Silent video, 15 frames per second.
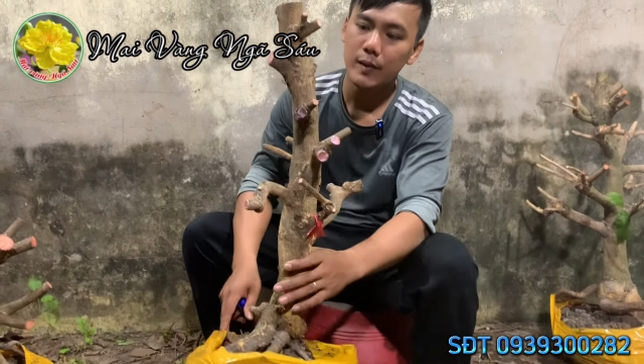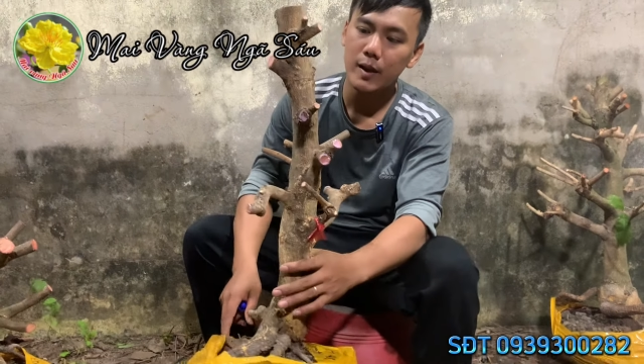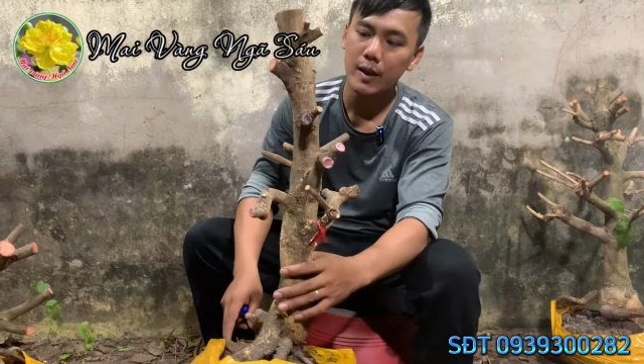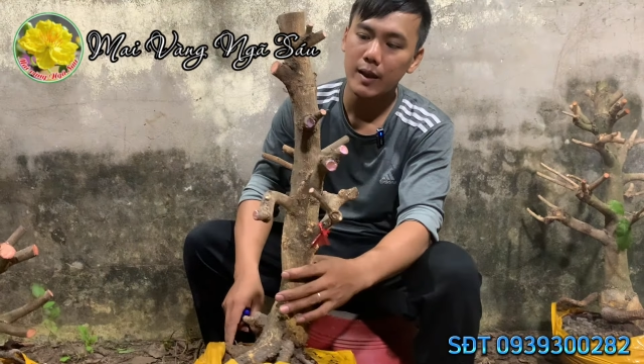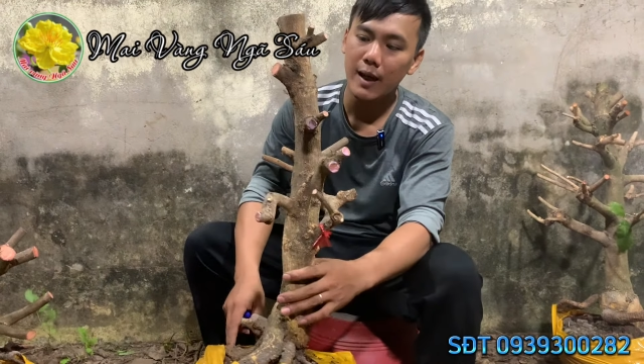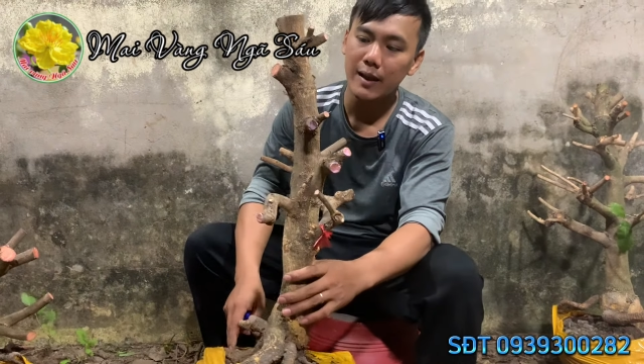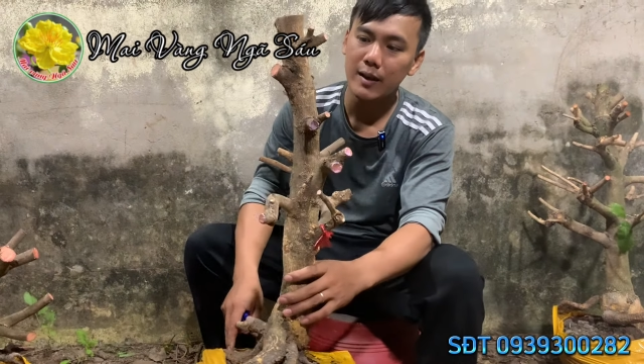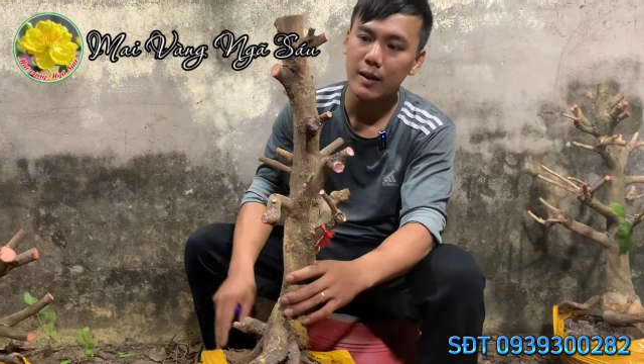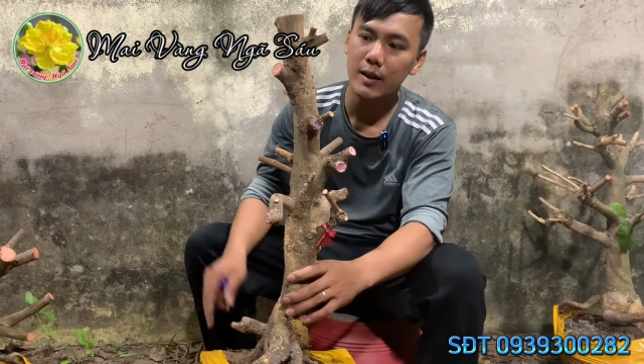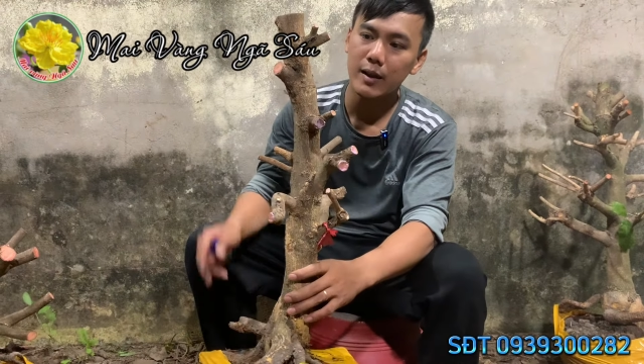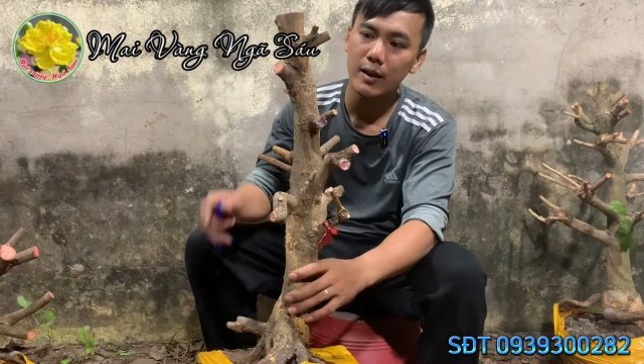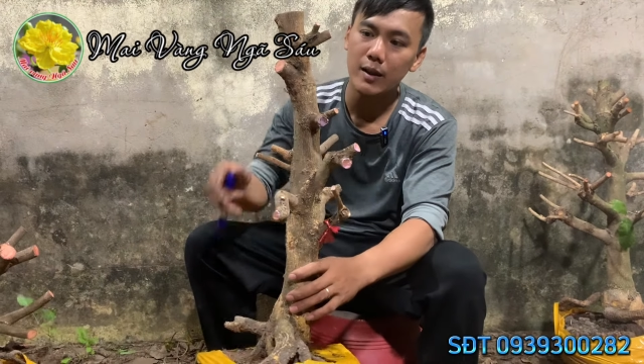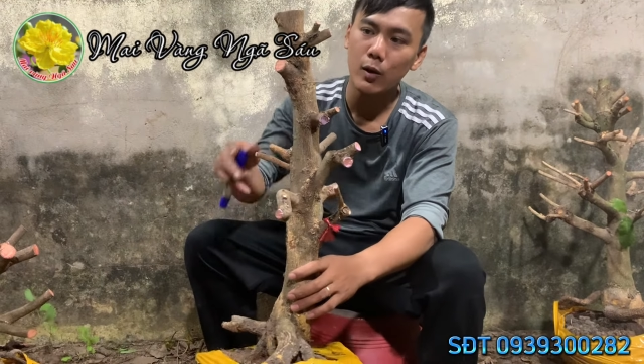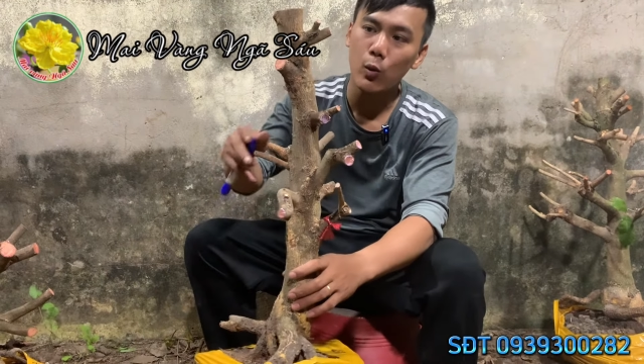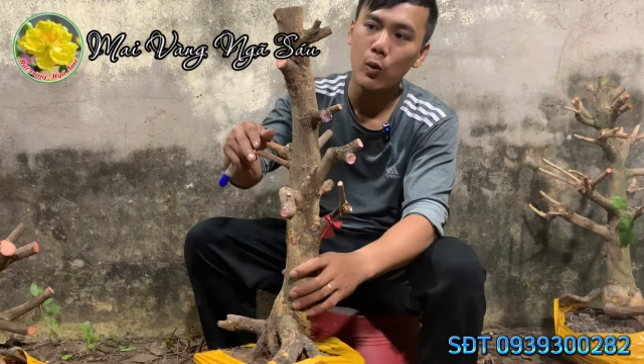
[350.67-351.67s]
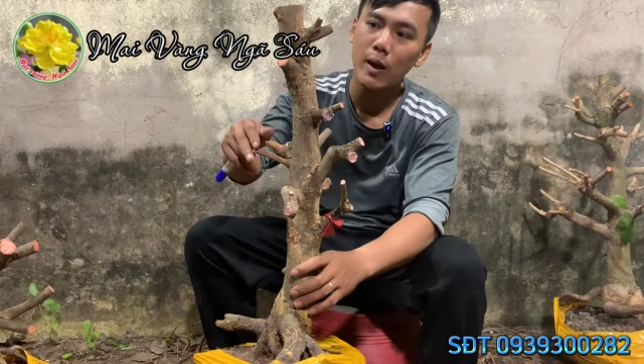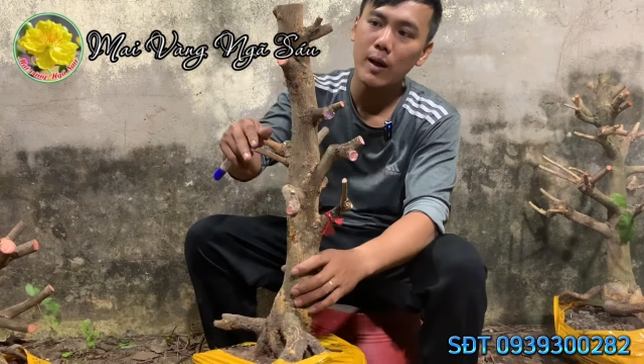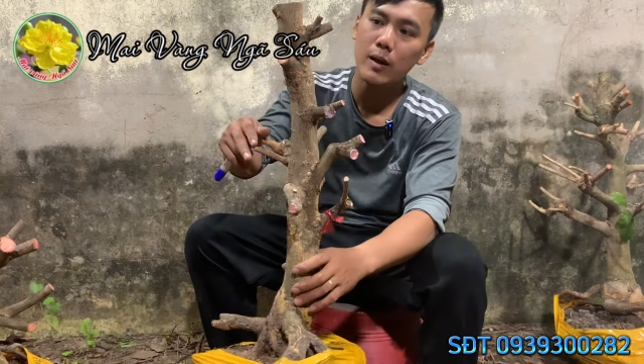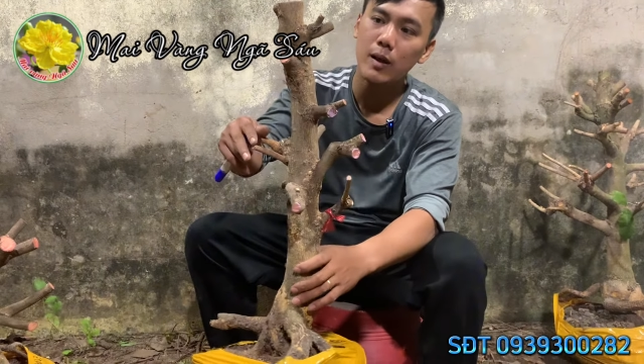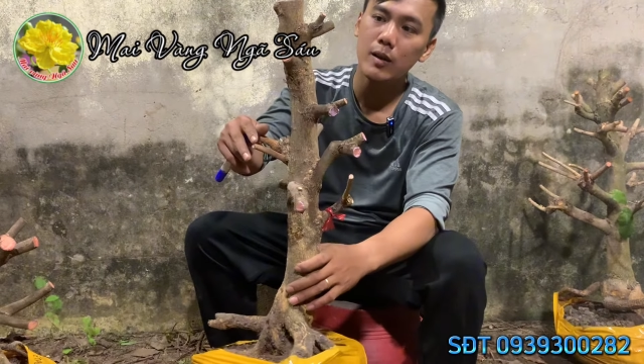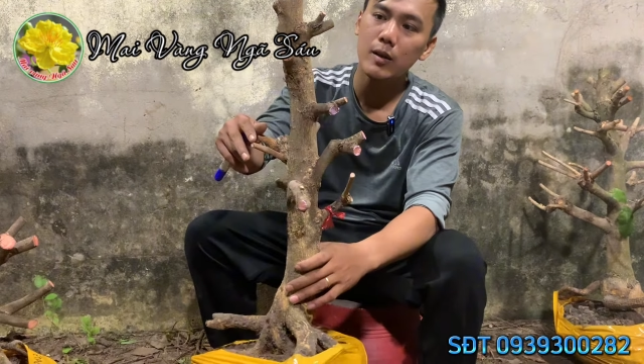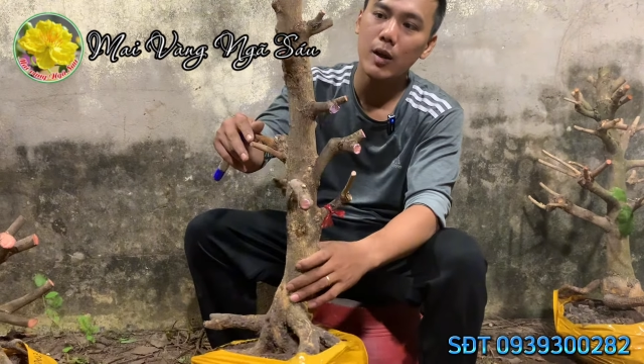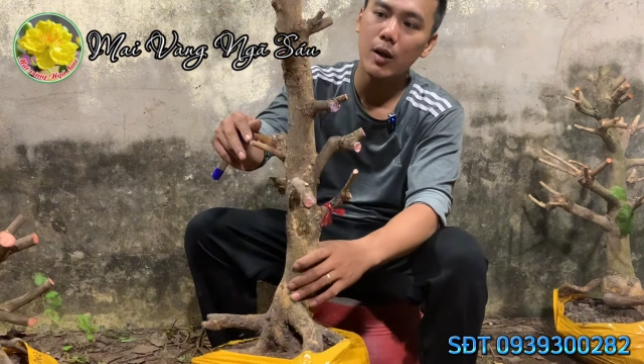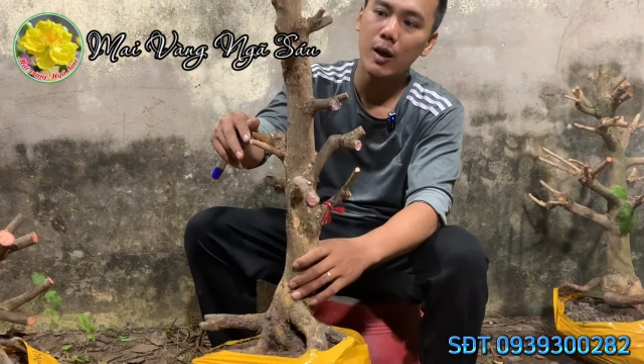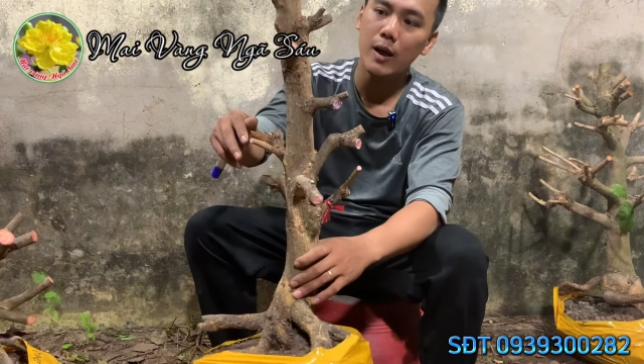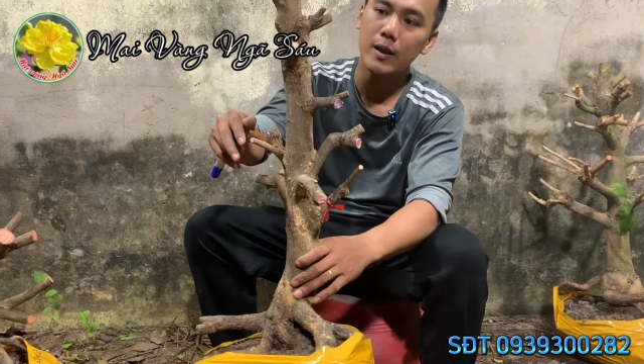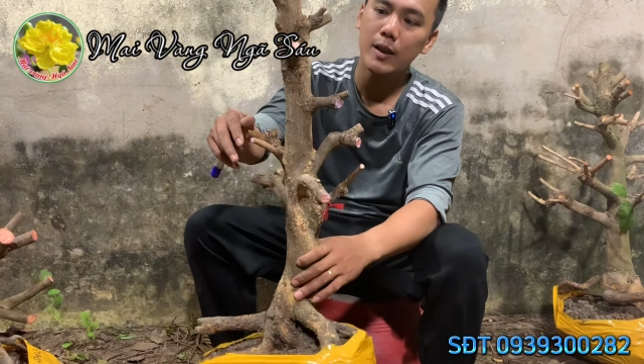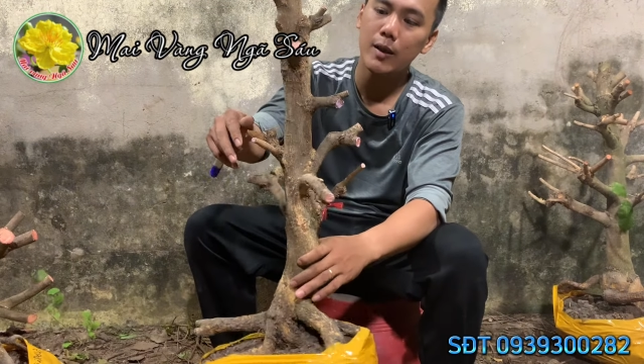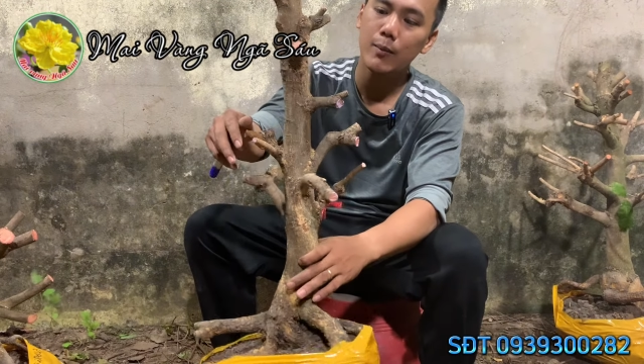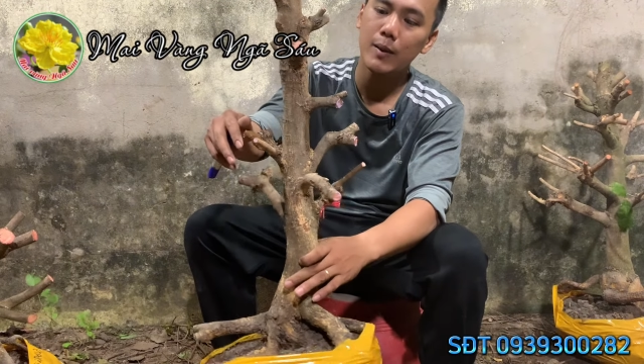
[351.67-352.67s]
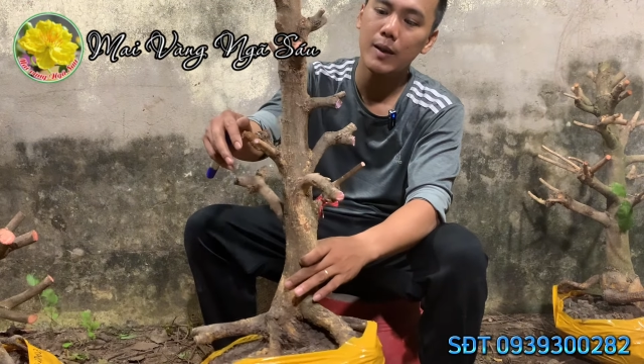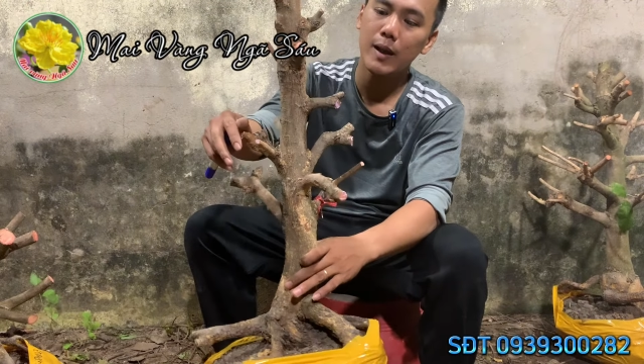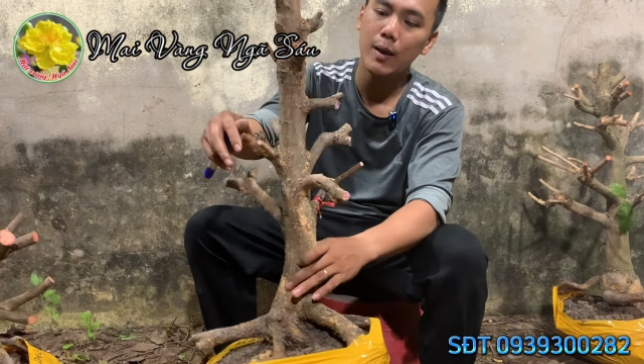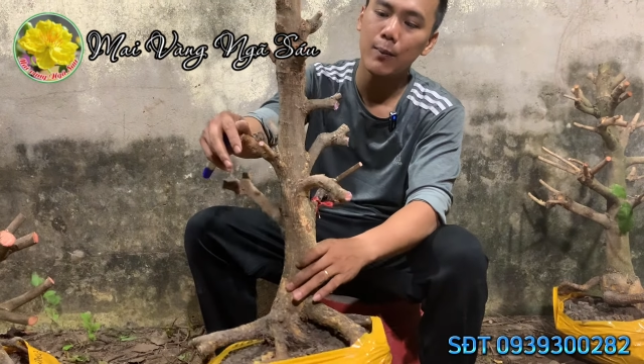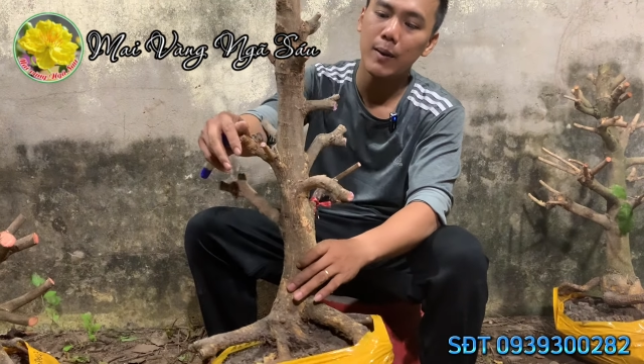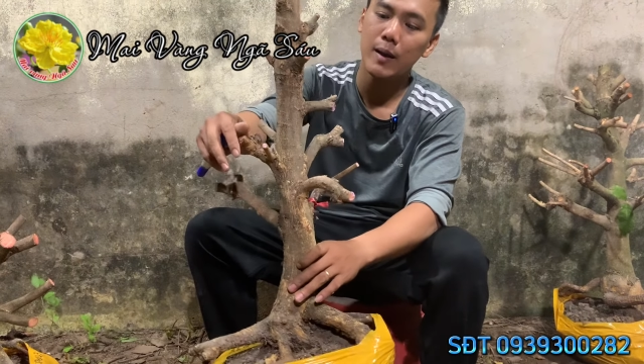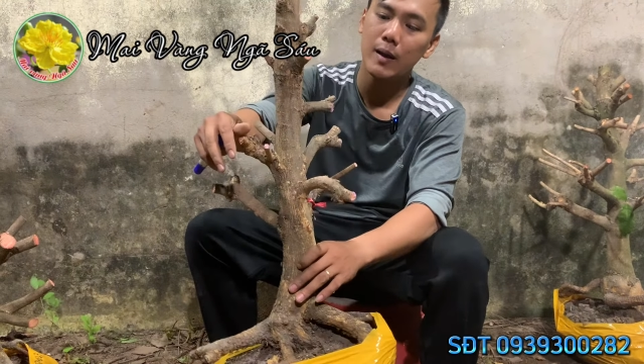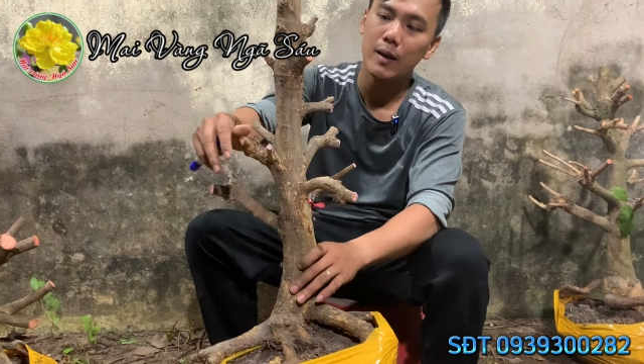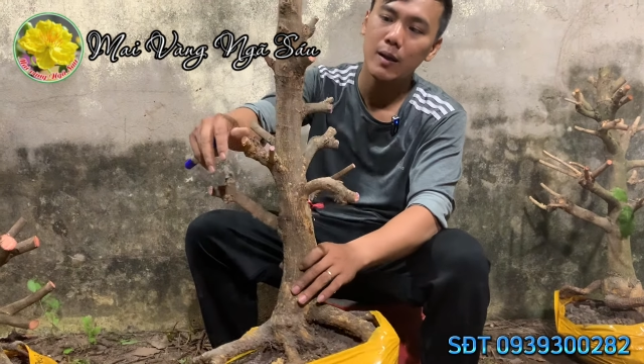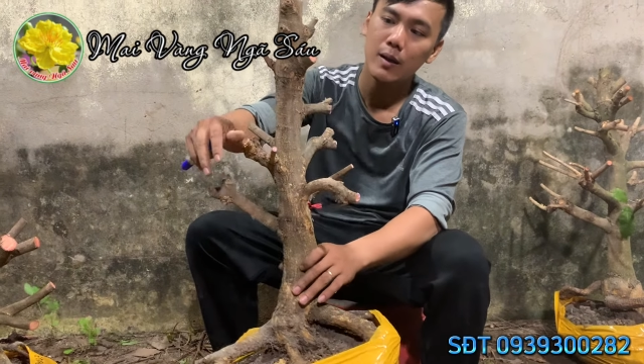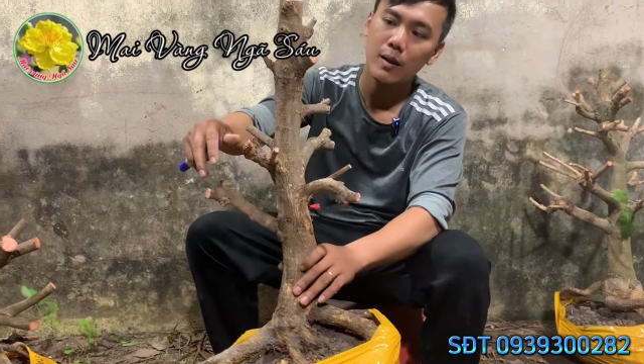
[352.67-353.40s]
Chi cành thì đủ các hướng cho anh chị mình ghép ha.